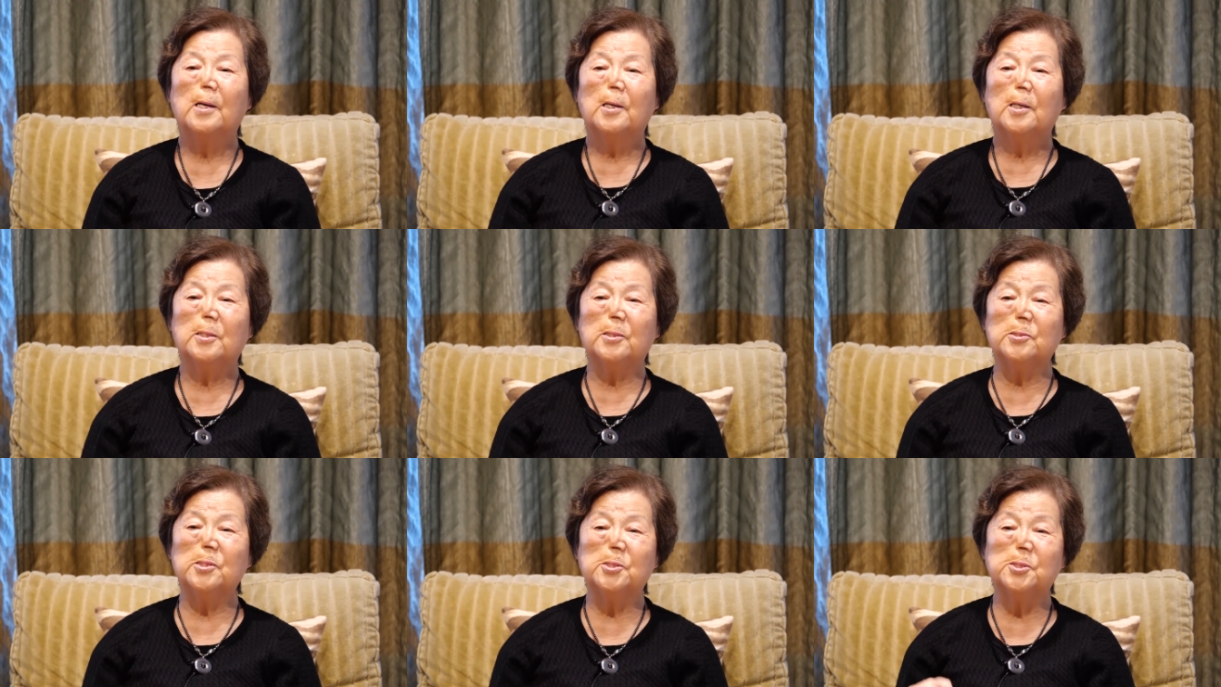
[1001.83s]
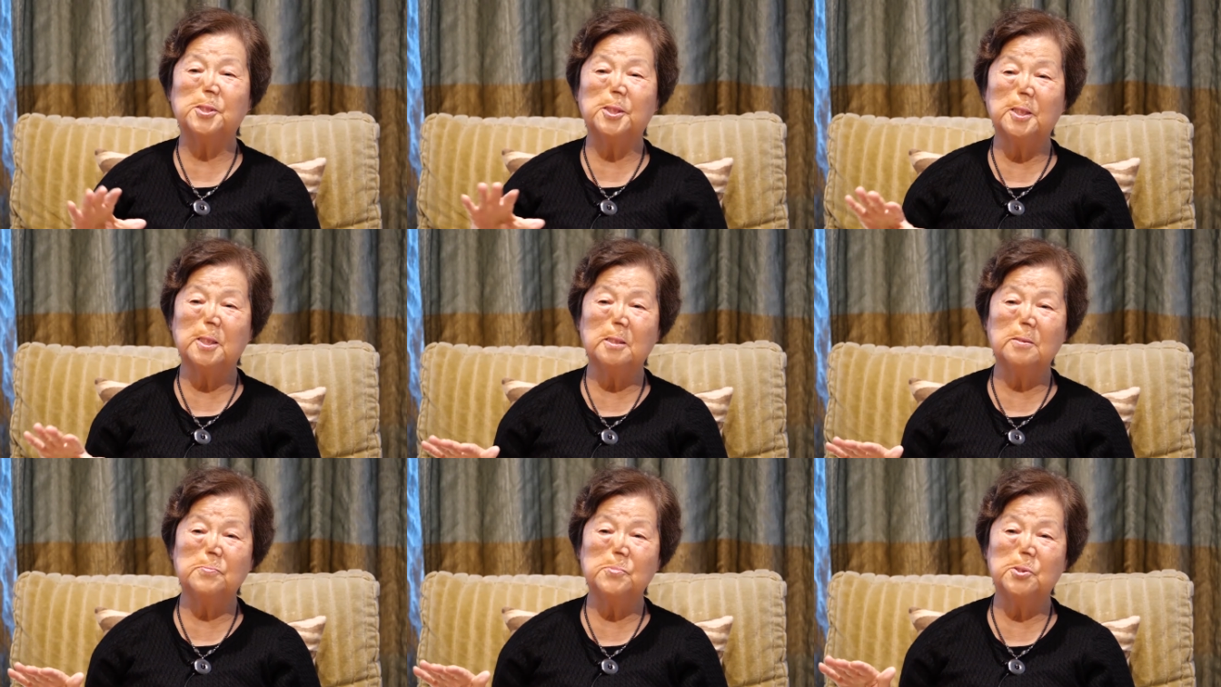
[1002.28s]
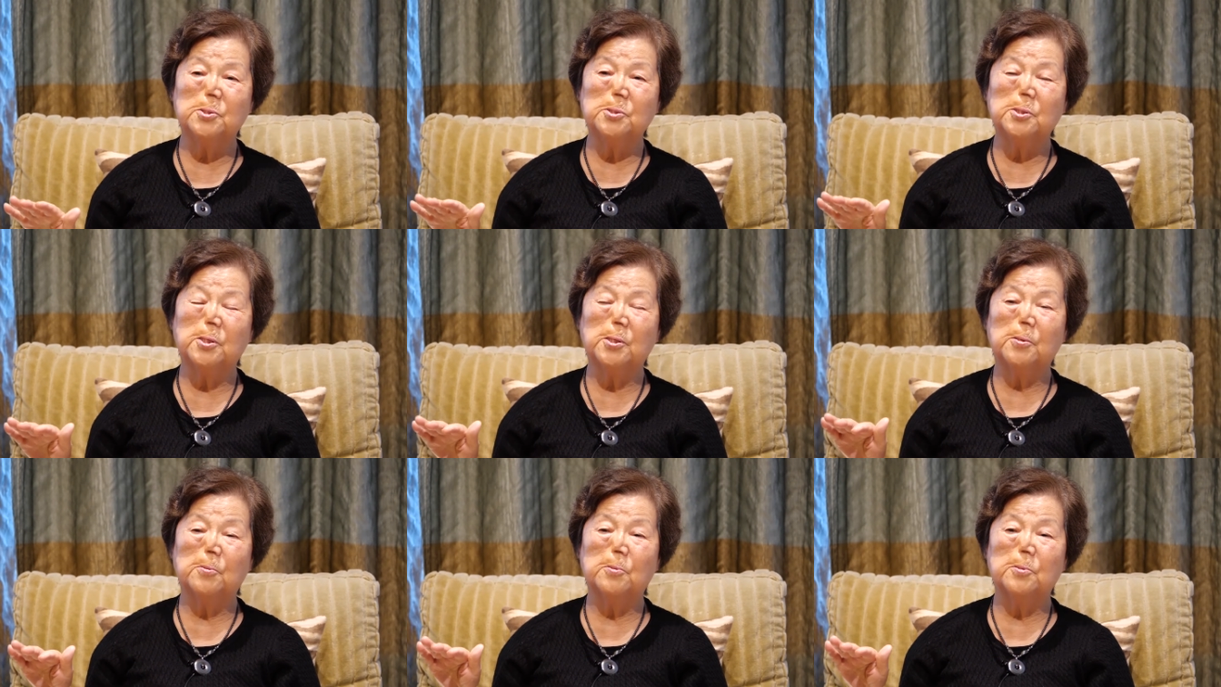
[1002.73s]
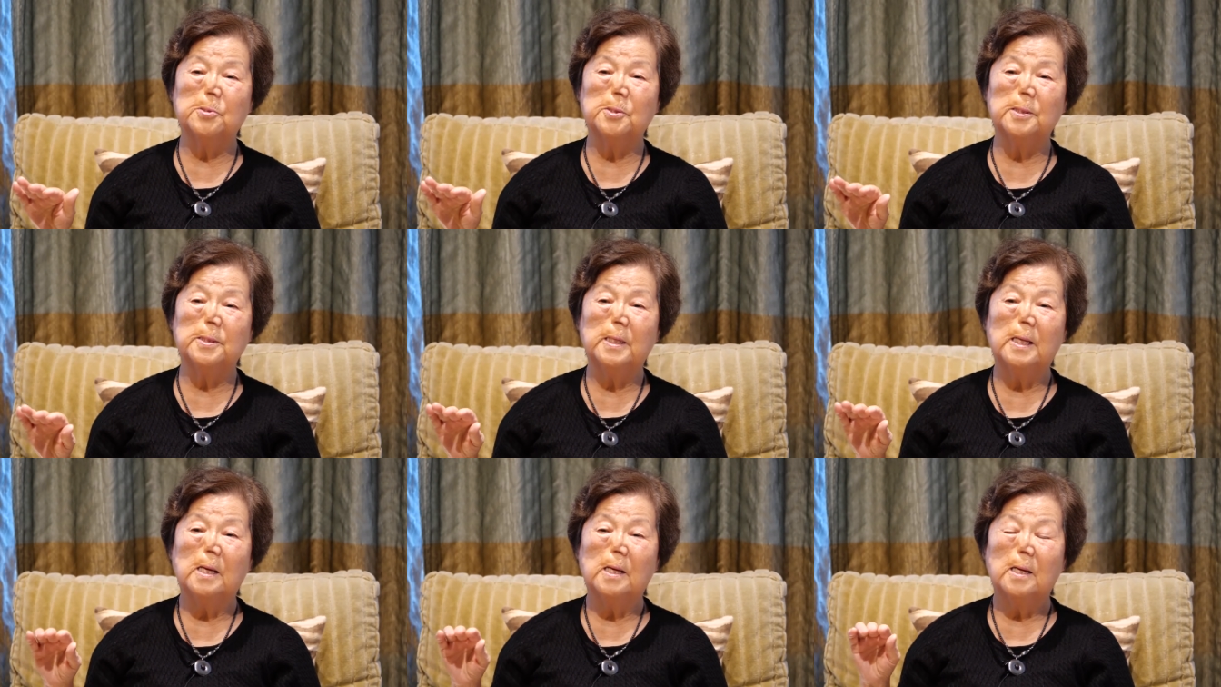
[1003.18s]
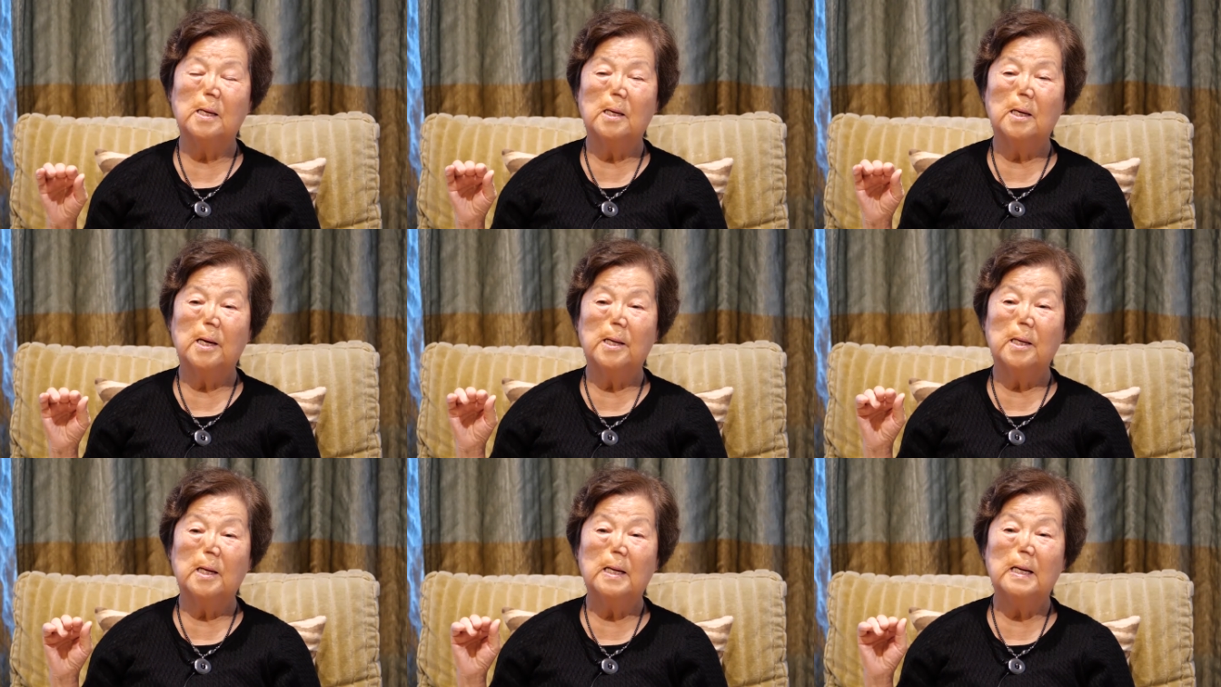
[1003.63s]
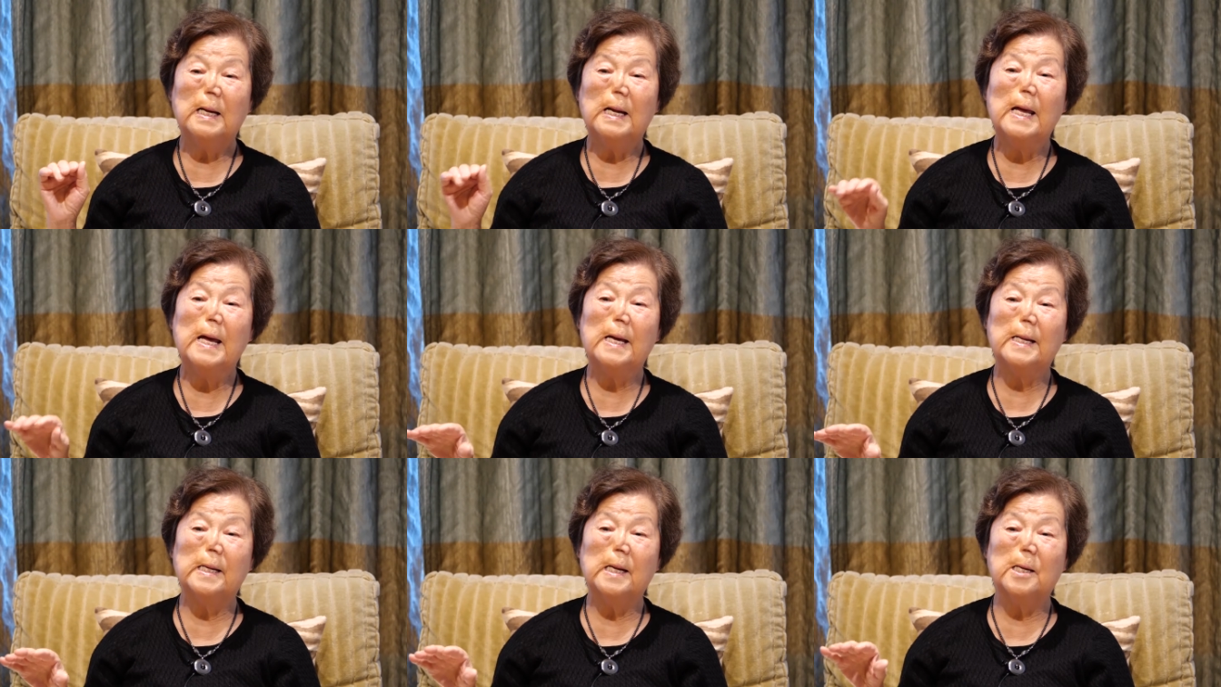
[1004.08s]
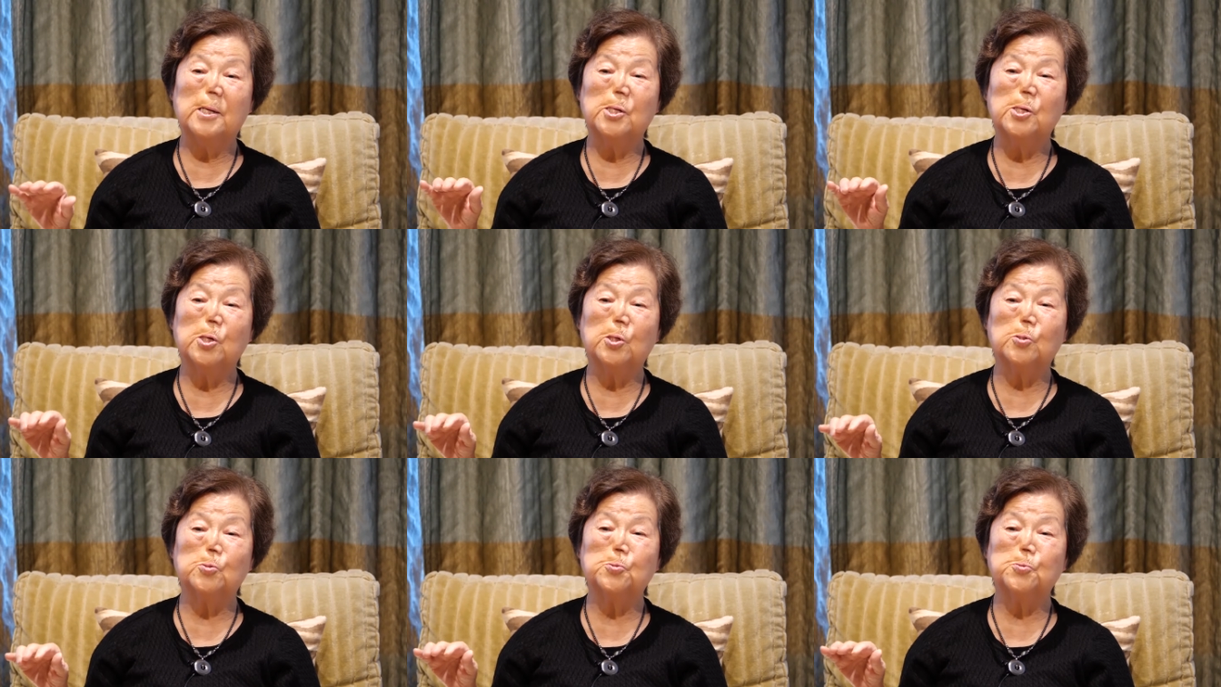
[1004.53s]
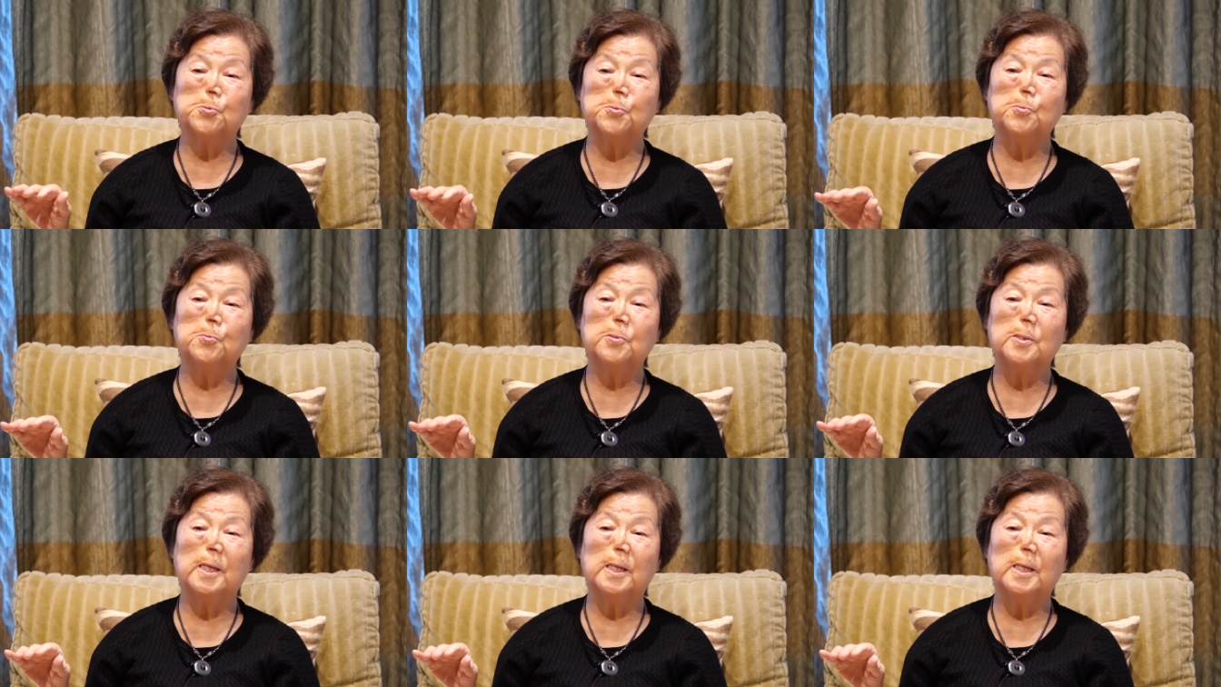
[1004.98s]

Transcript: 근데 지금 현재로는 레랄 h ö g s k